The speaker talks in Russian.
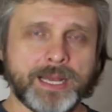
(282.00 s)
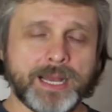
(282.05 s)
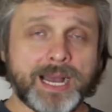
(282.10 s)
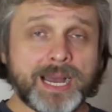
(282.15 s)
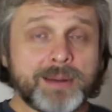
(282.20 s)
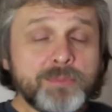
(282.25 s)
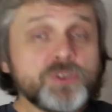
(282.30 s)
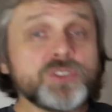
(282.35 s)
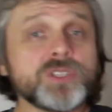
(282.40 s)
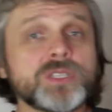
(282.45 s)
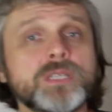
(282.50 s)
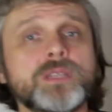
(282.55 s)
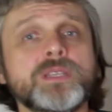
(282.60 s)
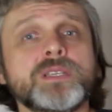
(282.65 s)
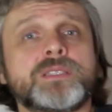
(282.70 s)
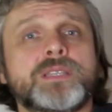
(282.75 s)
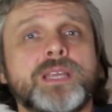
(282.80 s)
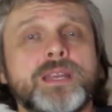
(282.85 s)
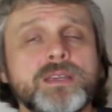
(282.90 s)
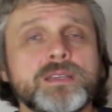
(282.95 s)
А может, это
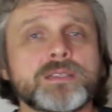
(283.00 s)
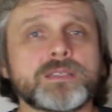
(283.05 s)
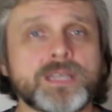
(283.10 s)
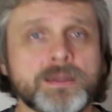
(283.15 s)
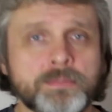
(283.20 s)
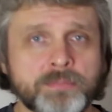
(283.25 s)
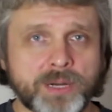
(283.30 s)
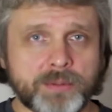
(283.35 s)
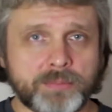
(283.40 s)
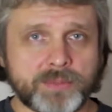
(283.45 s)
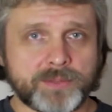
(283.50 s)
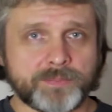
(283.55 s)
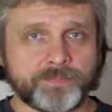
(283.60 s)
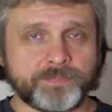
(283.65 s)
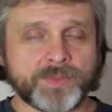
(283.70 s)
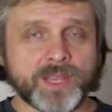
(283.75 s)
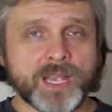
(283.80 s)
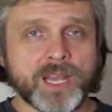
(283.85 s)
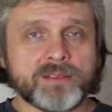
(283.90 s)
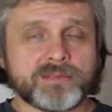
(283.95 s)
историческая память.
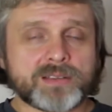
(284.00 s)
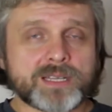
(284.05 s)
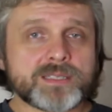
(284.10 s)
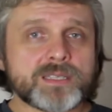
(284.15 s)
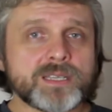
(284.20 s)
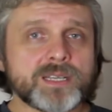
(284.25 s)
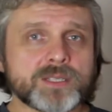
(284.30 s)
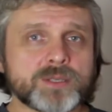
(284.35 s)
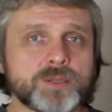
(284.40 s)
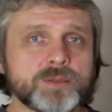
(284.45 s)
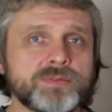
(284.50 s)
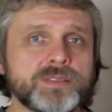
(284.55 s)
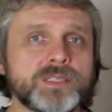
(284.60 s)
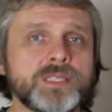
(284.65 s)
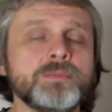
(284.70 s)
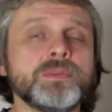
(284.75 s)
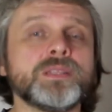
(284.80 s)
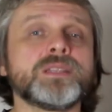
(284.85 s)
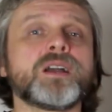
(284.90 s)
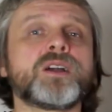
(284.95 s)
В конце концов,
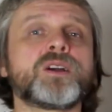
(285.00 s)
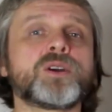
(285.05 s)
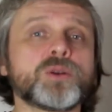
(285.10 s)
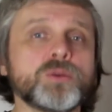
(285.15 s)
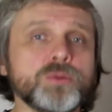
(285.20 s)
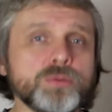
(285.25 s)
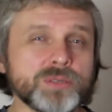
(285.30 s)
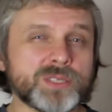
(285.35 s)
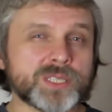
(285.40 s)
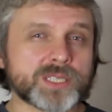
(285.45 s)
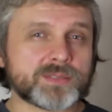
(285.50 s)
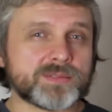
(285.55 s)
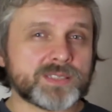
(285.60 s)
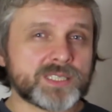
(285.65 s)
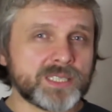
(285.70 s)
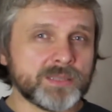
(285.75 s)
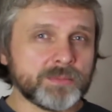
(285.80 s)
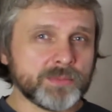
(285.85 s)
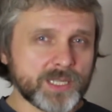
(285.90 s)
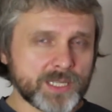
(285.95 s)
ведь именно Грузия с
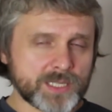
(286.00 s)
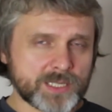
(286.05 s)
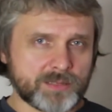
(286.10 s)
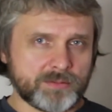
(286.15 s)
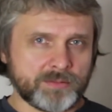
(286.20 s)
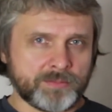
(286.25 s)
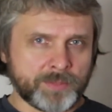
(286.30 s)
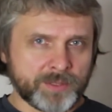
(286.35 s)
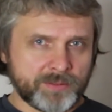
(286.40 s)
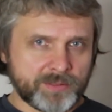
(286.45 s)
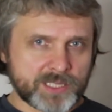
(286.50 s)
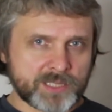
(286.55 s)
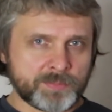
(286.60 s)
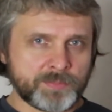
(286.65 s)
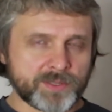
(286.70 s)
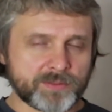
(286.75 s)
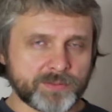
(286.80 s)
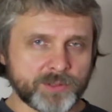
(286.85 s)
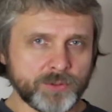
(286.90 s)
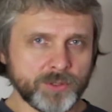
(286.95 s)
18 по
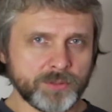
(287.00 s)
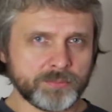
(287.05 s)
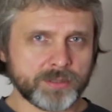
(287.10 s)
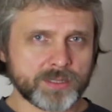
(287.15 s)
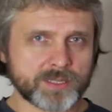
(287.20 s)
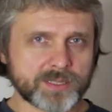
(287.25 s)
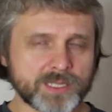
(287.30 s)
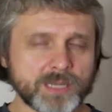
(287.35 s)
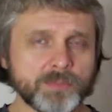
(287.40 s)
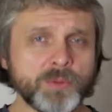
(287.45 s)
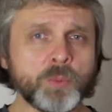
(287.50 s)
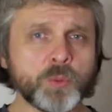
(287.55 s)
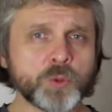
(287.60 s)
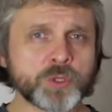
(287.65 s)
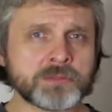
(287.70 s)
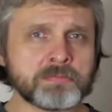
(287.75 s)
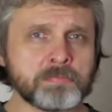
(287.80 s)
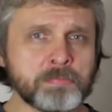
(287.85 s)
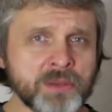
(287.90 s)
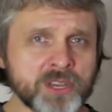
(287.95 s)
21 год была самым
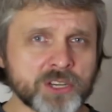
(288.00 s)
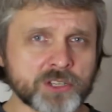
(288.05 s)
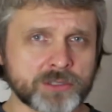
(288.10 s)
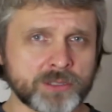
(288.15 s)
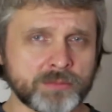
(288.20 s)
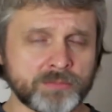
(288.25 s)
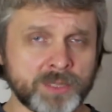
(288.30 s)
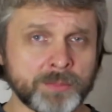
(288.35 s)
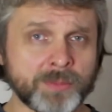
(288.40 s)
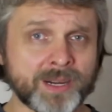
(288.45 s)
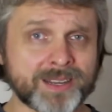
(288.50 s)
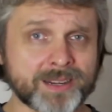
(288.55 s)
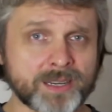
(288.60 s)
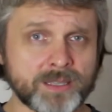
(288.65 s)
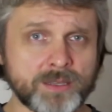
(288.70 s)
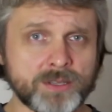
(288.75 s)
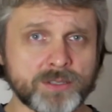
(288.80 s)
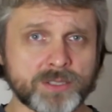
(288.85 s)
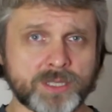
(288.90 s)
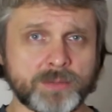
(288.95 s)
успешным
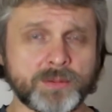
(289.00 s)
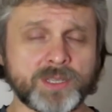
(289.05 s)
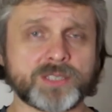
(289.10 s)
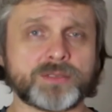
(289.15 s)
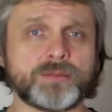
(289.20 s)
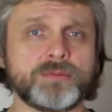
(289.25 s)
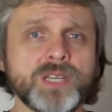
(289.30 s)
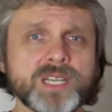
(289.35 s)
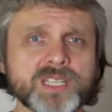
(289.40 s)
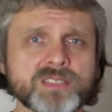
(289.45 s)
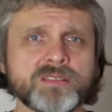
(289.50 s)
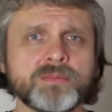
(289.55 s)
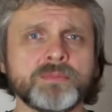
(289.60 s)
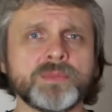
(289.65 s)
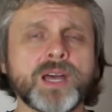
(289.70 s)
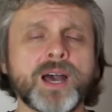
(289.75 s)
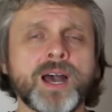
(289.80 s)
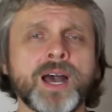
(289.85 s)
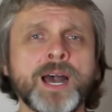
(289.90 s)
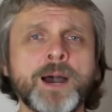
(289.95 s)
демократическим государством
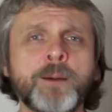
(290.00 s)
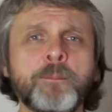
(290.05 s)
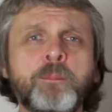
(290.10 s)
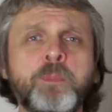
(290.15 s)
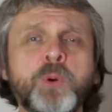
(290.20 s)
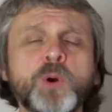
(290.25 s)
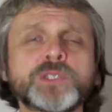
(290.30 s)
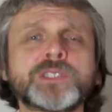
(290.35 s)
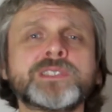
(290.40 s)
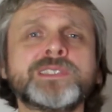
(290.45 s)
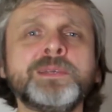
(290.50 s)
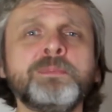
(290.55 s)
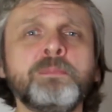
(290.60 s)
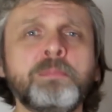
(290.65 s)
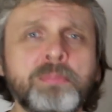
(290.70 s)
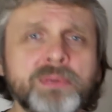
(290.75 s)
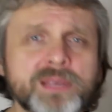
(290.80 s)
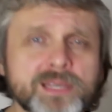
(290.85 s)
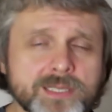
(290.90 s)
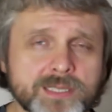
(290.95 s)
на
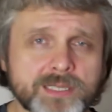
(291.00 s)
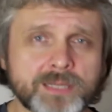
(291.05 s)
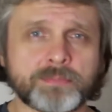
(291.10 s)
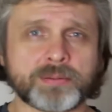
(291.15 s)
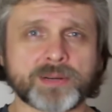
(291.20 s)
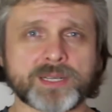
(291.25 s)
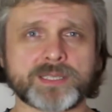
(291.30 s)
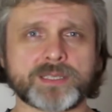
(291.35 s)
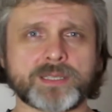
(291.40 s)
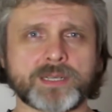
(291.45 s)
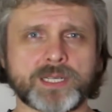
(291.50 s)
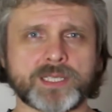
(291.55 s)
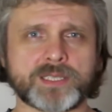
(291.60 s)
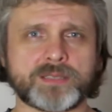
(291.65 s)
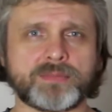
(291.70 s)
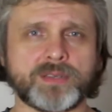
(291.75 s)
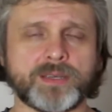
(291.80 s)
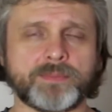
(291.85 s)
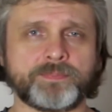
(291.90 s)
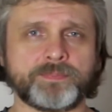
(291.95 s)
постимперском
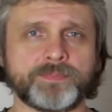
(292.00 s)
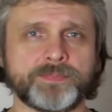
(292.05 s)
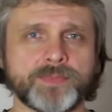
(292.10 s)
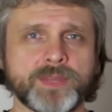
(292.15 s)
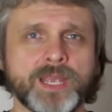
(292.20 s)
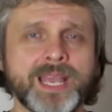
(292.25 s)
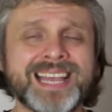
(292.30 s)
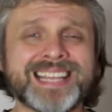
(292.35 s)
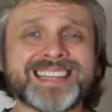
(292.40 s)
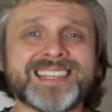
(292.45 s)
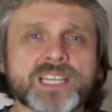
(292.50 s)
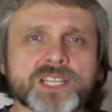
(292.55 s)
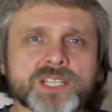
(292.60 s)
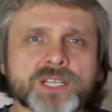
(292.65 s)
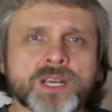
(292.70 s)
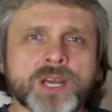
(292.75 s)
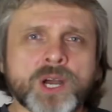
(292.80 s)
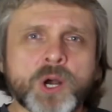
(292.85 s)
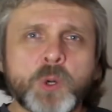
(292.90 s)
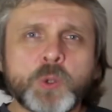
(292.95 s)
пространстве.
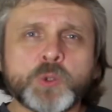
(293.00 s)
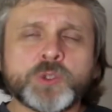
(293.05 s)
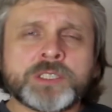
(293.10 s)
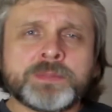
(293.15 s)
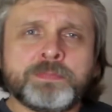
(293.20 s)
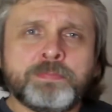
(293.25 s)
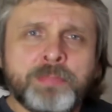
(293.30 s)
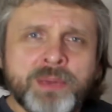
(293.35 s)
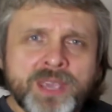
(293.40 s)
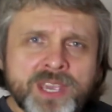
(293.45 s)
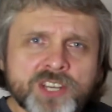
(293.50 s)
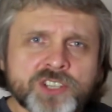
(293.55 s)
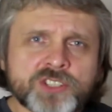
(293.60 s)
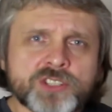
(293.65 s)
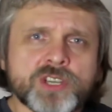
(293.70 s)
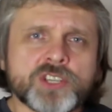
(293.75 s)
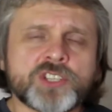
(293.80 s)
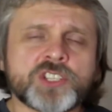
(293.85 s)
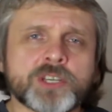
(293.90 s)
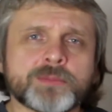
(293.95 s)
Даже
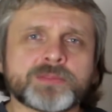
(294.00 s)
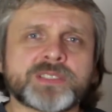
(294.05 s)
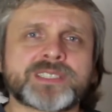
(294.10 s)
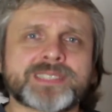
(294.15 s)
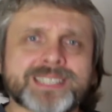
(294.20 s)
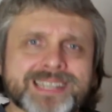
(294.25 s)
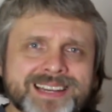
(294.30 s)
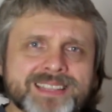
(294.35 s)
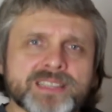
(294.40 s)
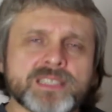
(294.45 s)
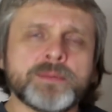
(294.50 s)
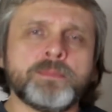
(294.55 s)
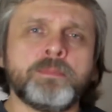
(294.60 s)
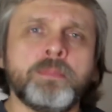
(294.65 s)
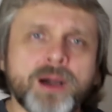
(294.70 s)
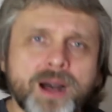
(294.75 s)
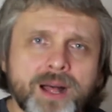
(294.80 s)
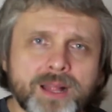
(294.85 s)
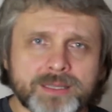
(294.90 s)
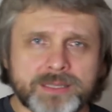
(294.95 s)
успешнее, чем страны
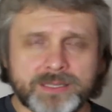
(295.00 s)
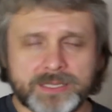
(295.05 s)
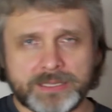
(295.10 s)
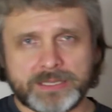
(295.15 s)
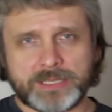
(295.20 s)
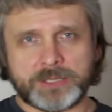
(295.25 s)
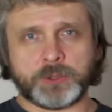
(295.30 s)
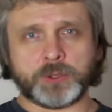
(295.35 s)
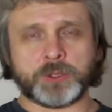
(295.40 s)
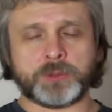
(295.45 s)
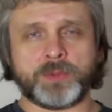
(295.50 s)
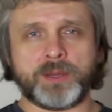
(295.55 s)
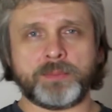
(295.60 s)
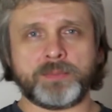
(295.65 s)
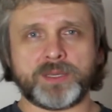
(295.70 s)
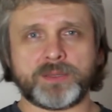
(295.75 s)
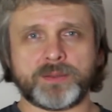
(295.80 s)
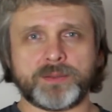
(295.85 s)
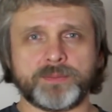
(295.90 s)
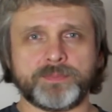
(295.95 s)
Балтии на тот
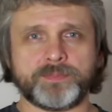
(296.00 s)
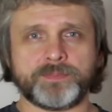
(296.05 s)
момент.